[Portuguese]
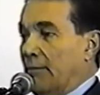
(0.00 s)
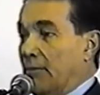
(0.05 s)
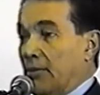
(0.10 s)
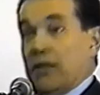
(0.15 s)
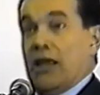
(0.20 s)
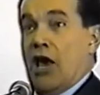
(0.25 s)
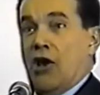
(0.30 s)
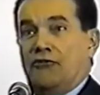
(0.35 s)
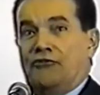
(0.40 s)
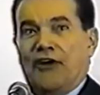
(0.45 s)

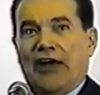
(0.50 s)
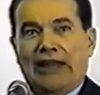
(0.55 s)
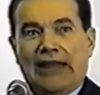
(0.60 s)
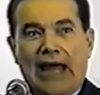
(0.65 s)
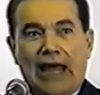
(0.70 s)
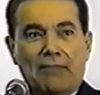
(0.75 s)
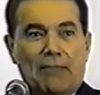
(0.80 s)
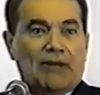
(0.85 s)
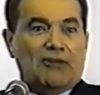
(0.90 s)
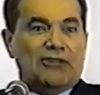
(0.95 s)
Porque eu
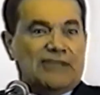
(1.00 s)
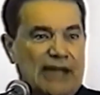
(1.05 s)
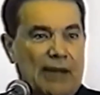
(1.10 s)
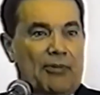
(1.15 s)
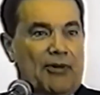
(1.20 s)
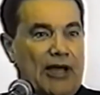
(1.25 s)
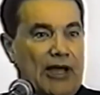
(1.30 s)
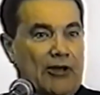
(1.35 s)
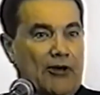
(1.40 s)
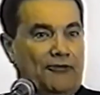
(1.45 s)
falei, mas não
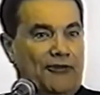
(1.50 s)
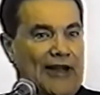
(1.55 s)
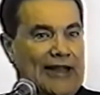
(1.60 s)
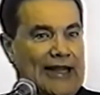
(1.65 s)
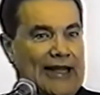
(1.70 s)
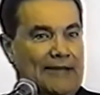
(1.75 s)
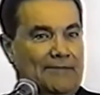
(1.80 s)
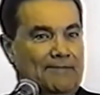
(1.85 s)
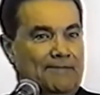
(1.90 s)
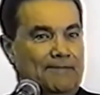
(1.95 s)
sabe o que, que eu
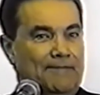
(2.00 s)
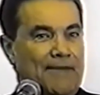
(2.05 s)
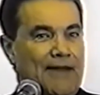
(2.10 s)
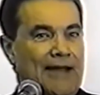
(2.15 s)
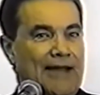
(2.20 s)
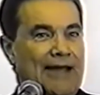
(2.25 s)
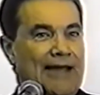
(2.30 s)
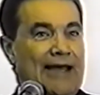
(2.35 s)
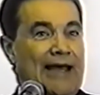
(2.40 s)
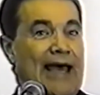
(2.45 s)
falei.
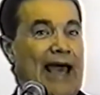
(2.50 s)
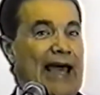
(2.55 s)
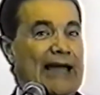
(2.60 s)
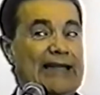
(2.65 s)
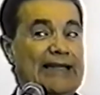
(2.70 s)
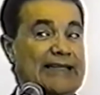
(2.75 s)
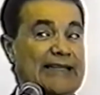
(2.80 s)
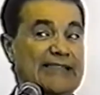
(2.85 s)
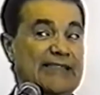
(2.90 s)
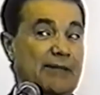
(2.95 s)

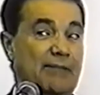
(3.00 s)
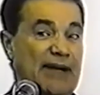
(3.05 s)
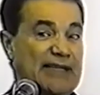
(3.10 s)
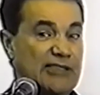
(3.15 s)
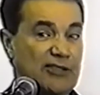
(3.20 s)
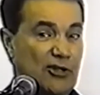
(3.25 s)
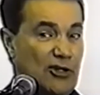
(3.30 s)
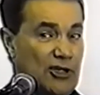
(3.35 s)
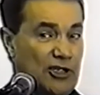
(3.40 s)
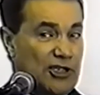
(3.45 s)
Ela disse:
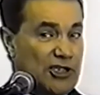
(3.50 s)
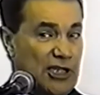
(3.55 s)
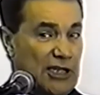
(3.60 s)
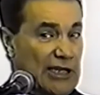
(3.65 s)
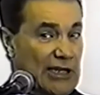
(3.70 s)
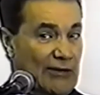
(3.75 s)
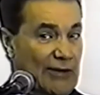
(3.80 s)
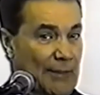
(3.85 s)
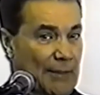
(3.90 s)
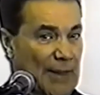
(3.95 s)
Mas
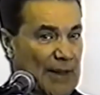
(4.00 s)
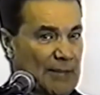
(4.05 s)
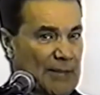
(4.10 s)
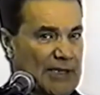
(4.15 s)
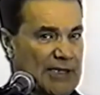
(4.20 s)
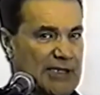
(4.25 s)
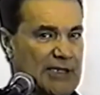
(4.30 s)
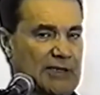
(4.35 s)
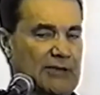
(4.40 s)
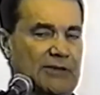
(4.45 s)
hoje não é
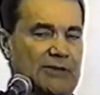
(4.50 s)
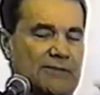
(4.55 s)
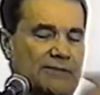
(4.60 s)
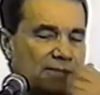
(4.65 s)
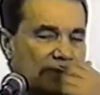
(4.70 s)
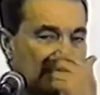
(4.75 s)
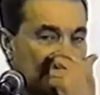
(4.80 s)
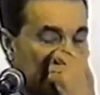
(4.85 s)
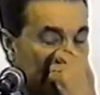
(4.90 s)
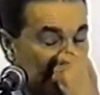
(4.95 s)
permitido.
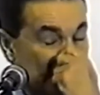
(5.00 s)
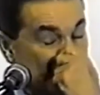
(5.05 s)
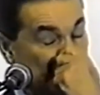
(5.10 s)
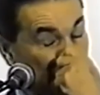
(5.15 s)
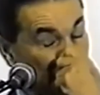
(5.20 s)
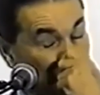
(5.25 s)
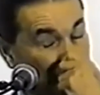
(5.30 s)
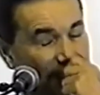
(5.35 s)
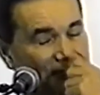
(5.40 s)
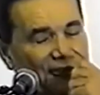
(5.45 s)
É
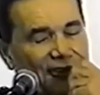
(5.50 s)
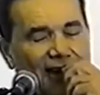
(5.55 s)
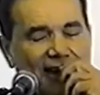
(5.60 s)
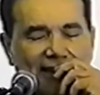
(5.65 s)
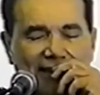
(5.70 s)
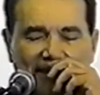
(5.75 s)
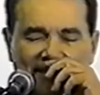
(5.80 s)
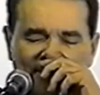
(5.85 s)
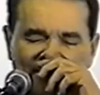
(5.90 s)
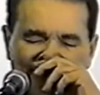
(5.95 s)

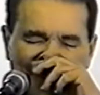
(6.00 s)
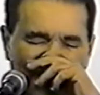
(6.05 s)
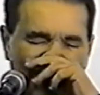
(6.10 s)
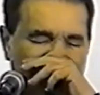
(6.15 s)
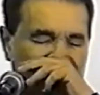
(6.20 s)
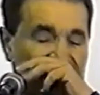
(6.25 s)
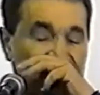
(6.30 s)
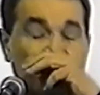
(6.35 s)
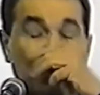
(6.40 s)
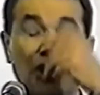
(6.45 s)
segunda-feira.
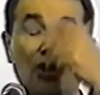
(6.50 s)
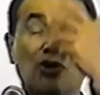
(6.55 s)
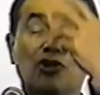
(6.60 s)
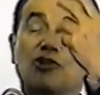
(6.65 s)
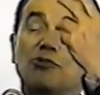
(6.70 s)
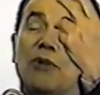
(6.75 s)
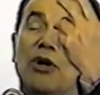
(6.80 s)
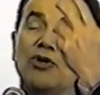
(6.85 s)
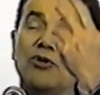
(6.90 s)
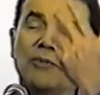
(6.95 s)
E
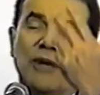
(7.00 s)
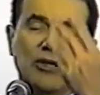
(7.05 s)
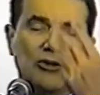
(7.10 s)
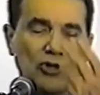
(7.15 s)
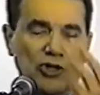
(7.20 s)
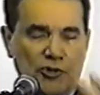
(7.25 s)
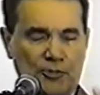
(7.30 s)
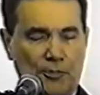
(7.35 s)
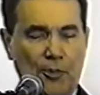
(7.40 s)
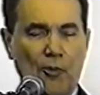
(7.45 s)
os
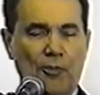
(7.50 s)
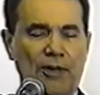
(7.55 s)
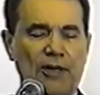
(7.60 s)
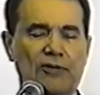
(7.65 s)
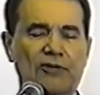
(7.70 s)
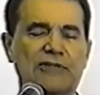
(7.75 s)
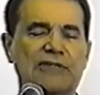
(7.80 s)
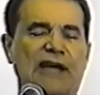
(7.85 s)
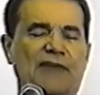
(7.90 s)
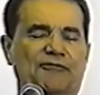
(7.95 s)
monumentos
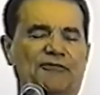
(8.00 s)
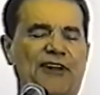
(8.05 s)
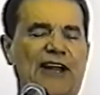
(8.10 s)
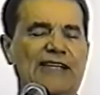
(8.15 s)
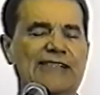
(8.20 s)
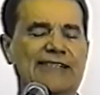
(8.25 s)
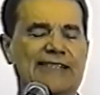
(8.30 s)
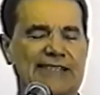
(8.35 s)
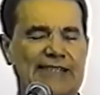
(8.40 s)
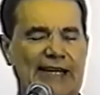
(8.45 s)
públicos da
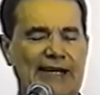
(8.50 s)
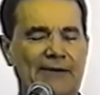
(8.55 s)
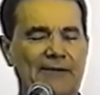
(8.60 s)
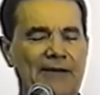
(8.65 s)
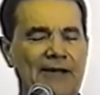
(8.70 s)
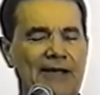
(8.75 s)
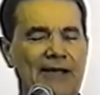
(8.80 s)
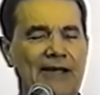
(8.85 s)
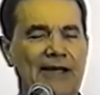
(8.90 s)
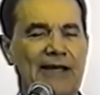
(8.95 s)

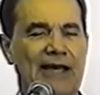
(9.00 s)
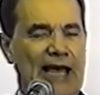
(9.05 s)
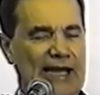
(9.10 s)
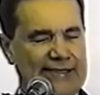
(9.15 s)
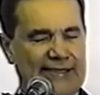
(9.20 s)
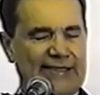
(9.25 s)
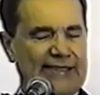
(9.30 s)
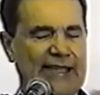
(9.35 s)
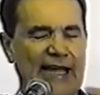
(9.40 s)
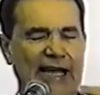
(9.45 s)
França
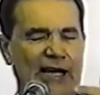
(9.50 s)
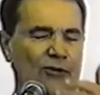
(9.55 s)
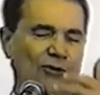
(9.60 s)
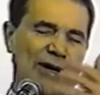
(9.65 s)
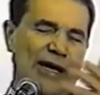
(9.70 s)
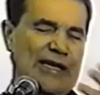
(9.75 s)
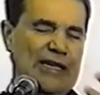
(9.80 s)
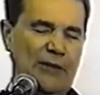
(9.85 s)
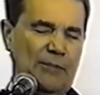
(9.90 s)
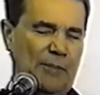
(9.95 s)

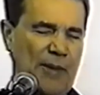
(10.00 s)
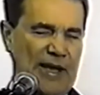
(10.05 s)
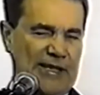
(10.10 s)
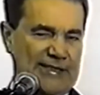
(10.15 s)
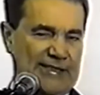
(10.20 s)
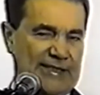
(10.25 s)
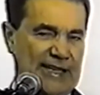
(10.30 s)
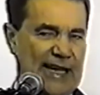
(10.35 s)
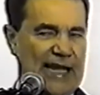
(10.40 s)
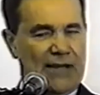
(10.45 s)
estão em
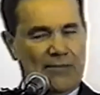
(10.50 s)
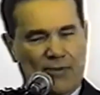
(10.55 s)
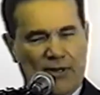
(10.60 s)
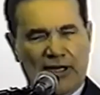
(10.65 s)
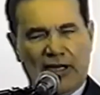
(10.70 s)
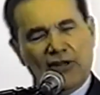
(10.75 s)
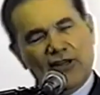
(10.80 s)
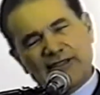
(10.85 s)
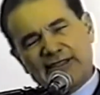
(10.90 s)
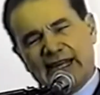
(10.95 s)
limpeza,
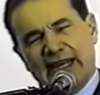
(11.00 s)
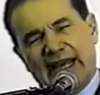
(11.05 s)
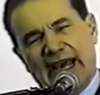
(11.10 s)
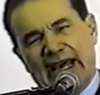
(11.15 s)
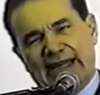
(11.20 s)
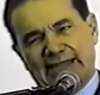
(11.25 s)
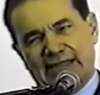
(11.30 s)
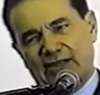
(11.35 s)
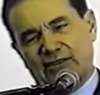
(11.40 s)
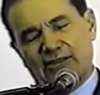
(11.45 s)
embora a nossa
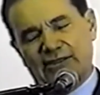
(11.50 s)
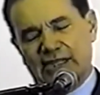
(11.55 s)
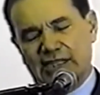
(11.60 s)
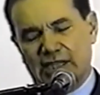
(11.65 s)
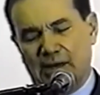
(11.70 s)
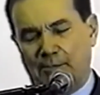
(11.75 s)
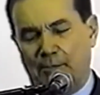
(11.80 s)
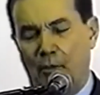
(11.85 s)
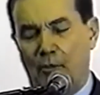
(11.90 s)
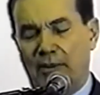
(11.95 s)
casa não
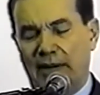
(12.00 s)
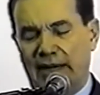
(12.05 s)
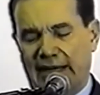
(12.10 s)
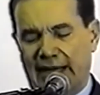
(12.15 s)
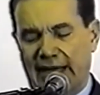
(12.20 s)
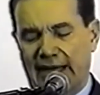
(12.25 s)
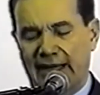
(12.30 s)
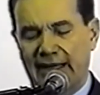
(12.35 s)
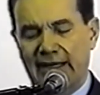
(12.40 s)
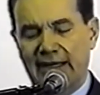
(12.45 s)
seja
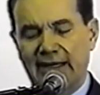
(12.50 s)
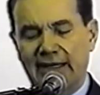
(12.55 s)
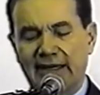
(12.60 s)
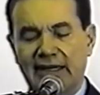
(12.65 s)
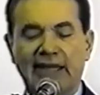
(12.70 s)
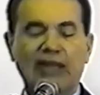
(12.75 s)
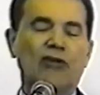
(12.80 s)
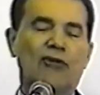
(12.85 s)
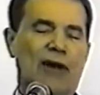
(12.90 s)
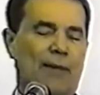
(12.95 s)
pública,
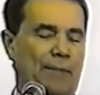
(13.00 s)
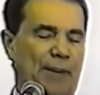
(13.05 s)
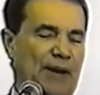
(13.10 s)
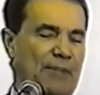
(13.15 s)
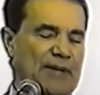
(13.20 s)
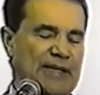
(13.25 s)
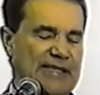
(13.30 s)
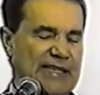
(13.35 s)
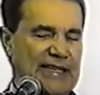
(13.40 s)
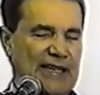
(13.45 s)
não é
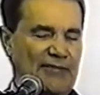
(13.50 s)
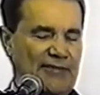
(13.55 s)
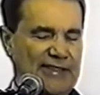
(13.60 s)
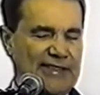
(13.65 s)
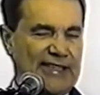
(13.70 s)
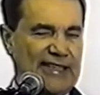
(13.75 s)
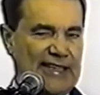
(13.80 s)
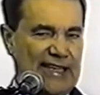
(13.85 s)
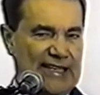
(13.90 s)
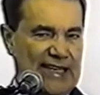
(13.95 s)
permitida a
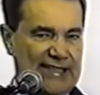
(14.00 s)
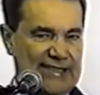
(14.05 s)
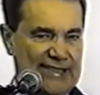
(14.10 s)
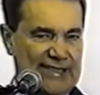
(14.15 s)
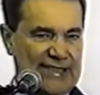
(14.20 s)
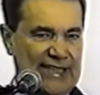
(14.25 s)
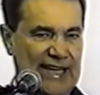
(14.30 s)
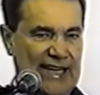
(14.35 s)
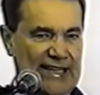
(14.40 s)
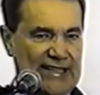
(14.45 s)
visita de
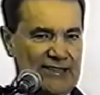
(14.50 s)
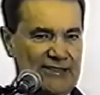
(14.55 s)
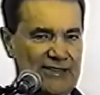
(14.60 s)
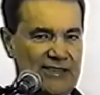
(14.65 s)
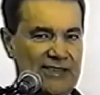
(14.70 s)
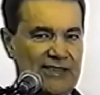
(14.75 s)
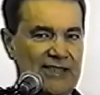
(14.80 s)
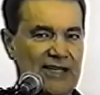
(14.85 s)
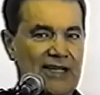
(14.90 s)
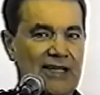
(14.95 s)

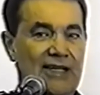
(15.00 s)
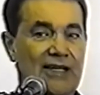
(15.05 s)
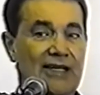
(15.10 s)
estranhos.